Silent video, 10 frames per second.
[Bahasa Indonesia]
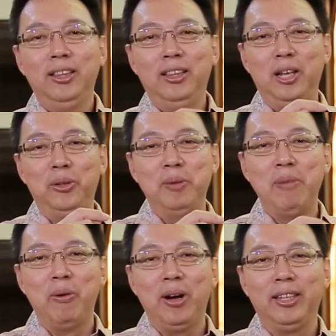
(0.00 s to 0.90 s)
lalu di
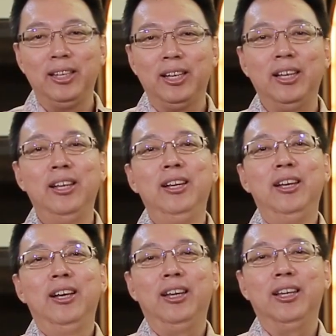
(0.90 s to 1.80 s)
bawahnya
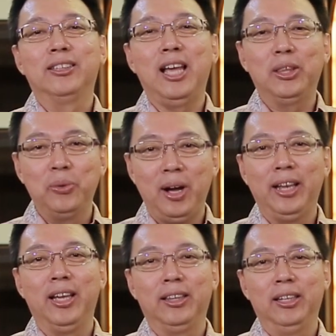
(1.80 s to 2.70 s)
ada satu
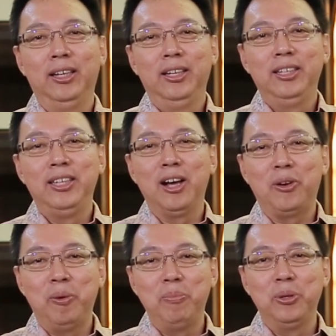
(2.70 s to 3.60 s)
ayat
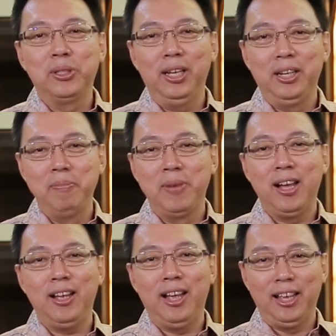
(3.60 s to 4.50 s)
Yakobus
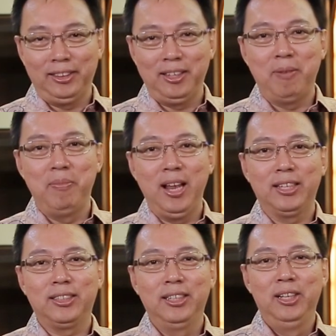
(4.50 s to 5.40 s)
5 ayat
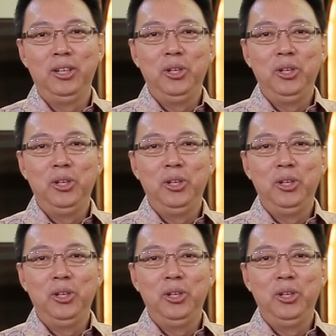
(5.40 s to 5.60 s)
16.